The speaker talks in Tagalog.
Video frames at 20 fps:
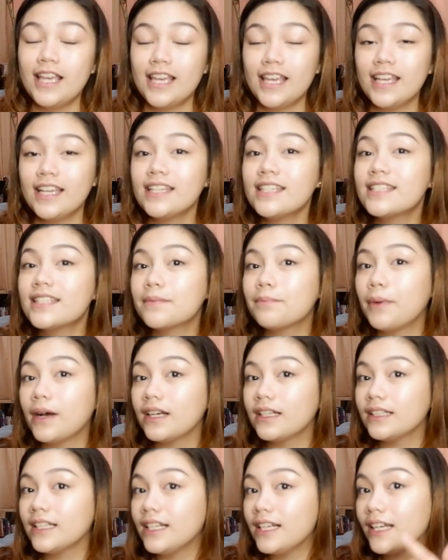is
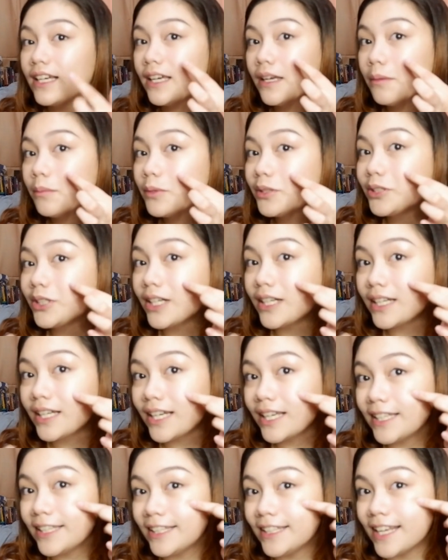pag nilagay mo siyang
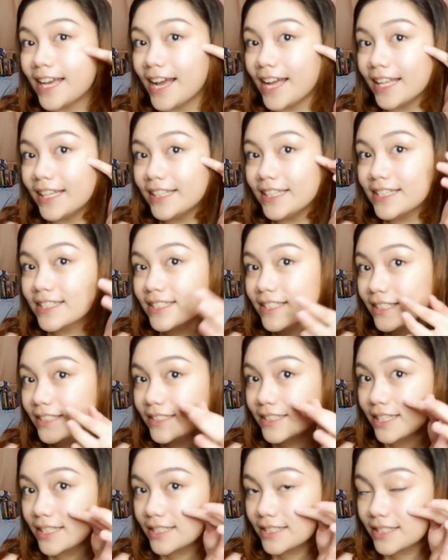ganyan, is
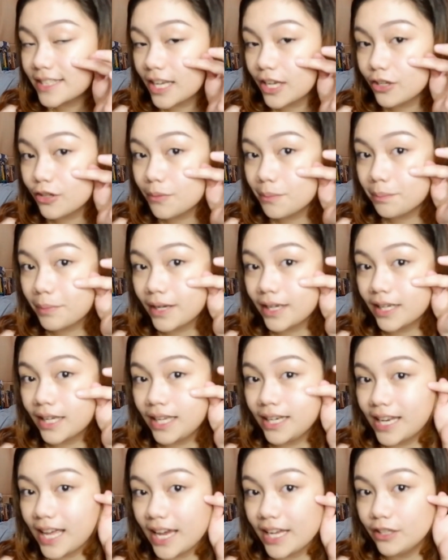nagstay yung
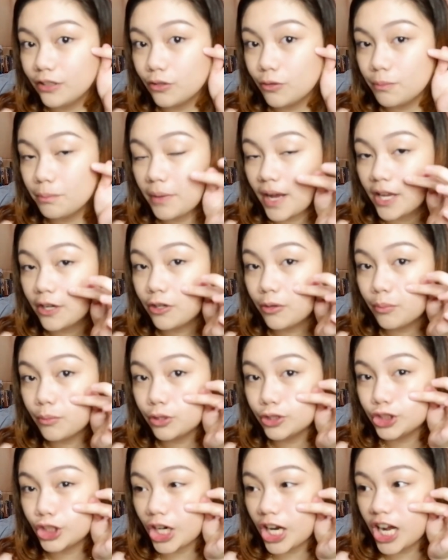pagka-line kung paano
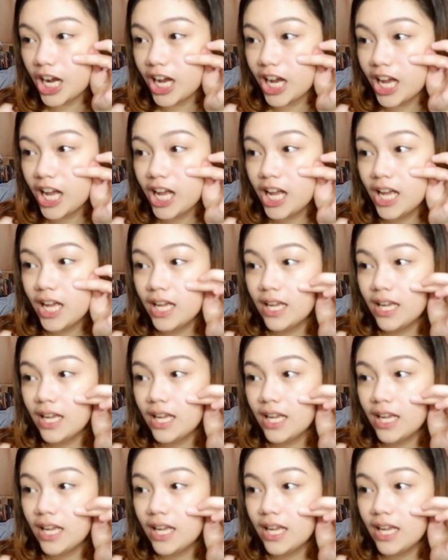mo siyang